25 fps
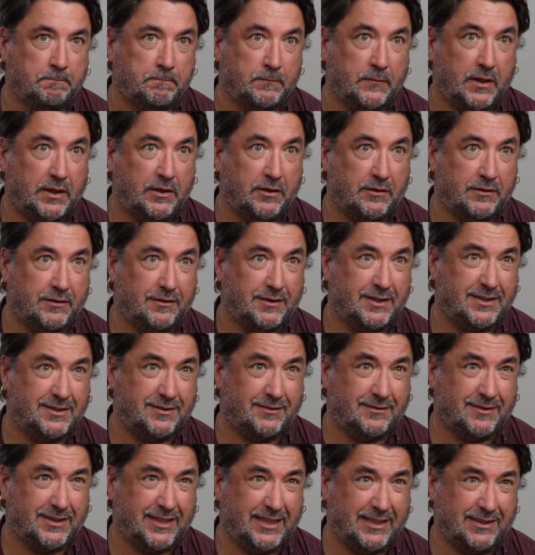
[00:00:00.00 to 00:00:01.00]
D'ailleurs, dans les
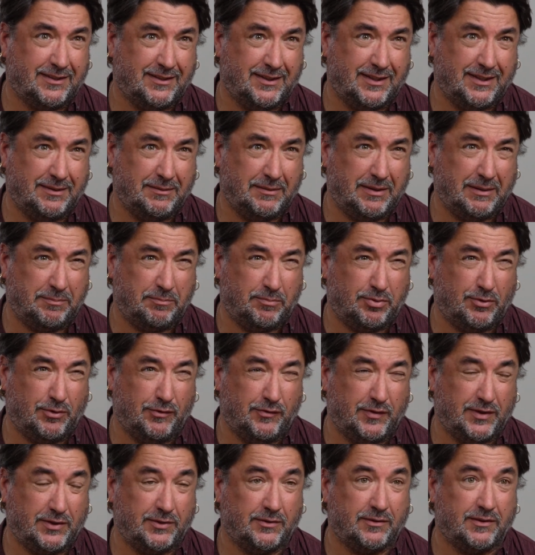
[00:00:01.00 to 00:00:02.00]
enquêtes, la
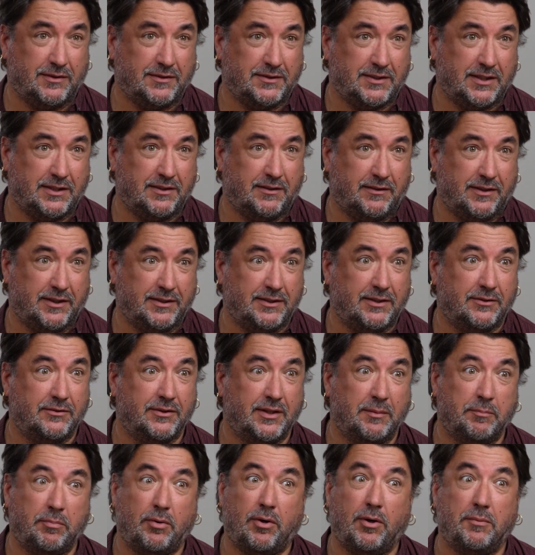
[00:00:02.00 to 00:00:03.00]
profession d'enseignant a été une
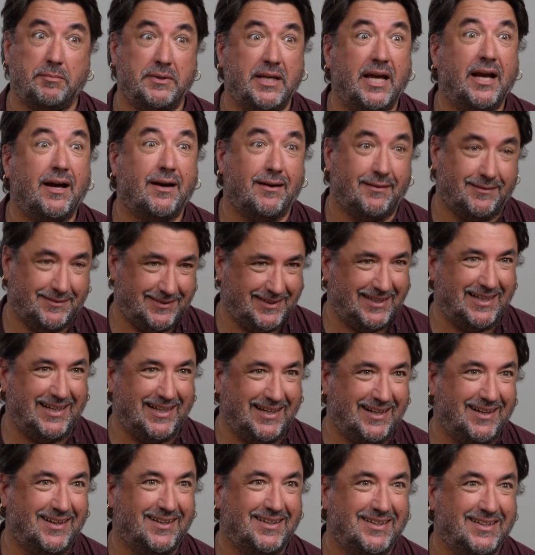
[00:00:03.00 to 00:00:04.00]
des premières
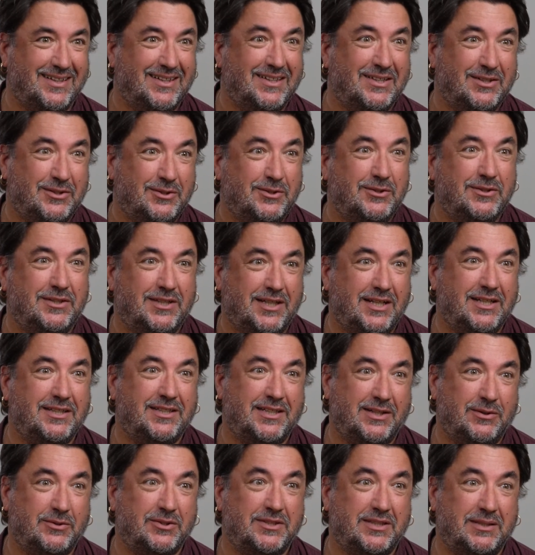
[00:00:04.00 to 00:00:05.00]
à
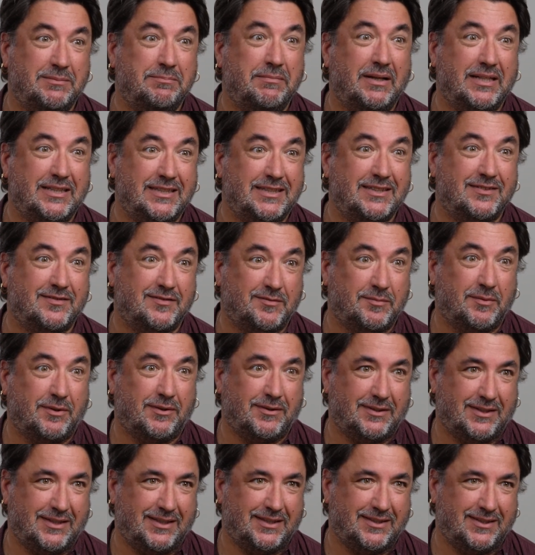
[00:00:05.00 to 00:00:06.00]
utiliser aussi
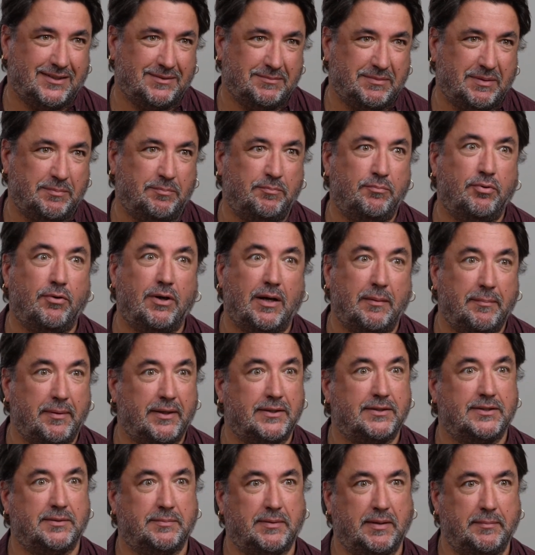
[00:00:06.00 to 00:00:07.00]
massivement, euh, mais pour la
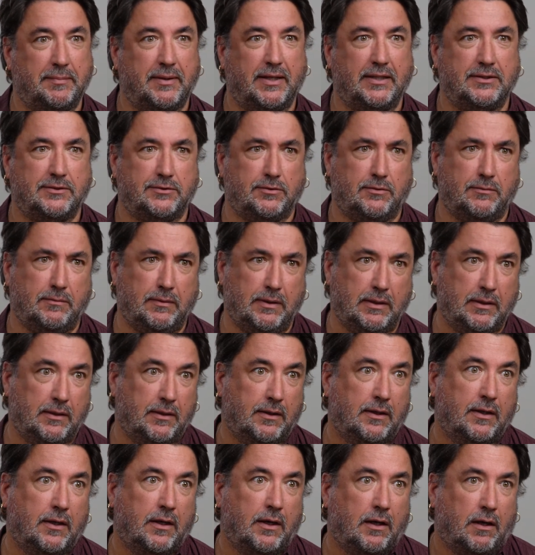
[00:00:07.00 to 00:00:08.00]
partie préparation.
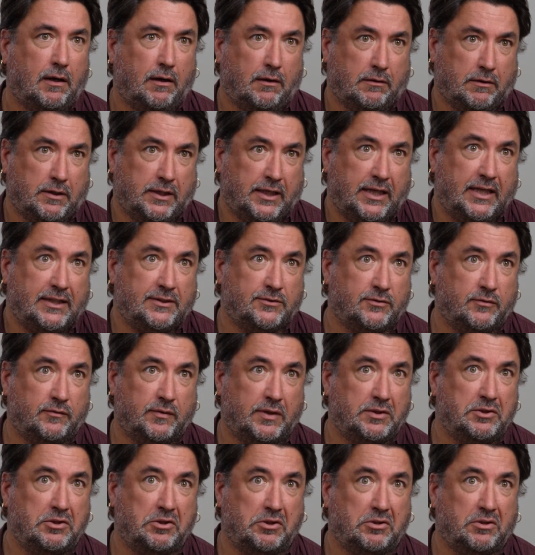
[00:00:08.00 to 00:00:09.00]
En classe, on
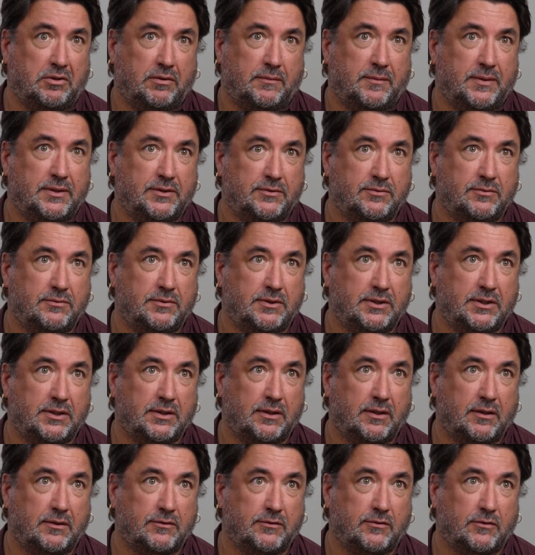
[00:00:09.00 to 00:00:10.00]
va dire que les
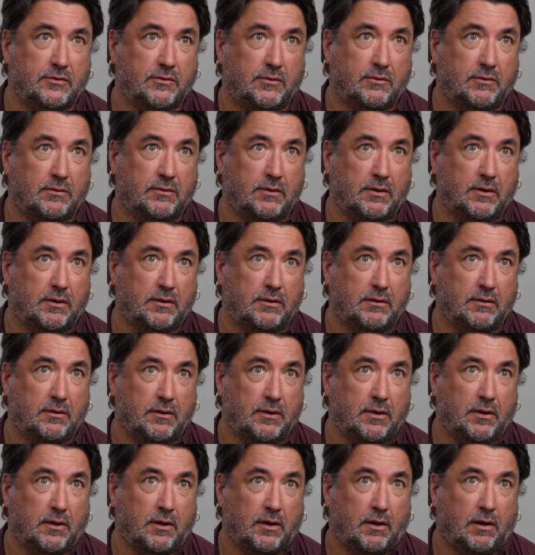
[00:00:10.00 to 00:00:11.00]
outils euh, sont, euh,
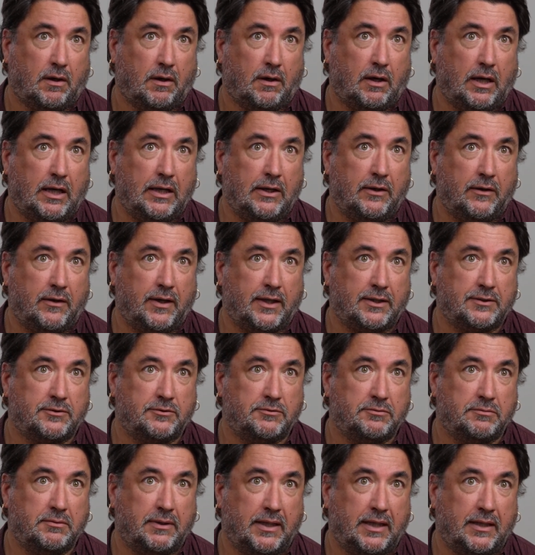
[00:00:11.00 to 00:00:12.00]
à l'heure
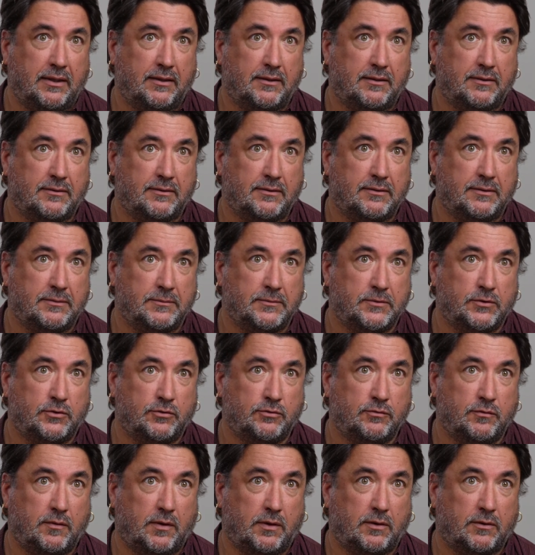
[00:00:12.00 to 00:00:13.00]
actuelle,
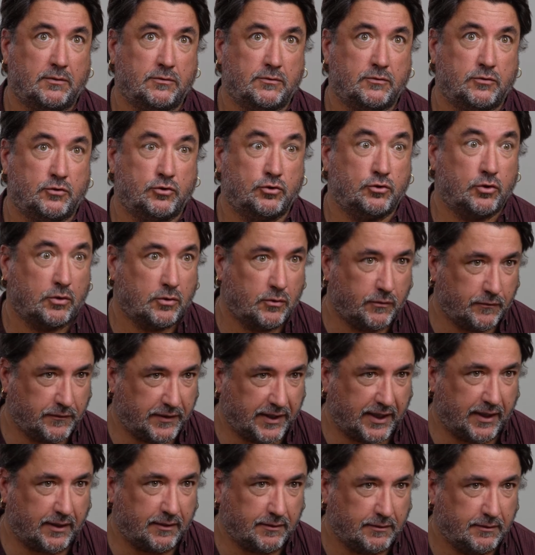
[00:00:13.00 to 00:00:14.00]
souvent
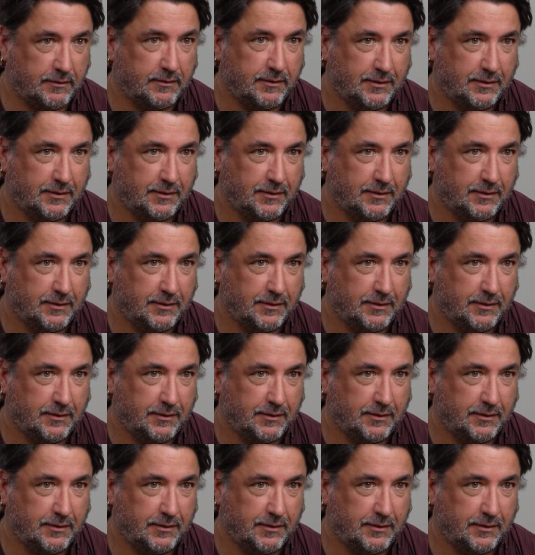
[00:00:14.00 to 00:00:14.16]
secondaires.